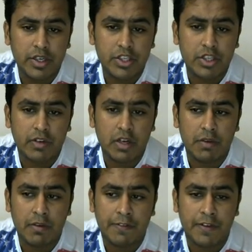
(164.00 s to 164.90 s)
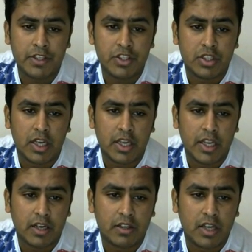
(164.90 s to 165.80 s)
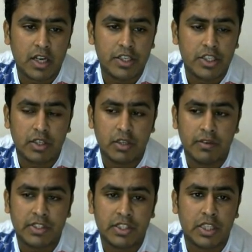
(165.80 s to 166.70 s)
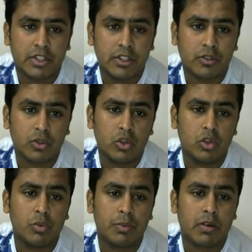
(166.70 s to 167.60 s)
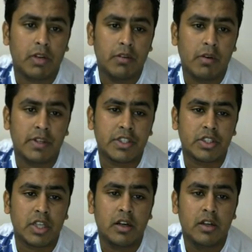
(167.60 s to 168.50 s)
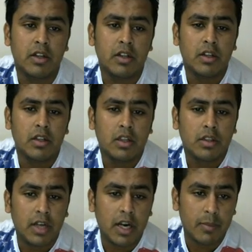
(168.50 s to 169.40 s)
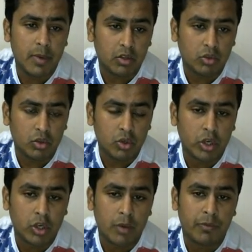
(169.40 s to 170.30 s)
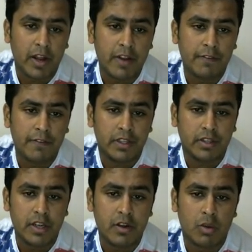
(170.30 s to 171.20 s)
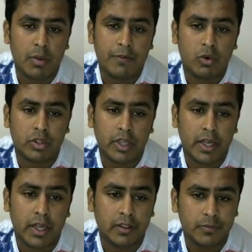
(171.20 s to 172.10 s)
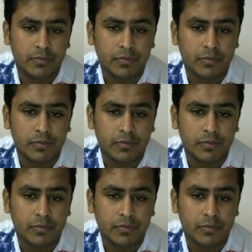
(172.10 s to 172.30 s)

नीचे वाले में मैं फिर जीता 1000 नीचे वाले में मैं जीता 600 ऊपर वाले में मैं जीता साढ़े बारह सौ क्योंकि टॉप फाइव विन थे और मैं फोर्थ आया था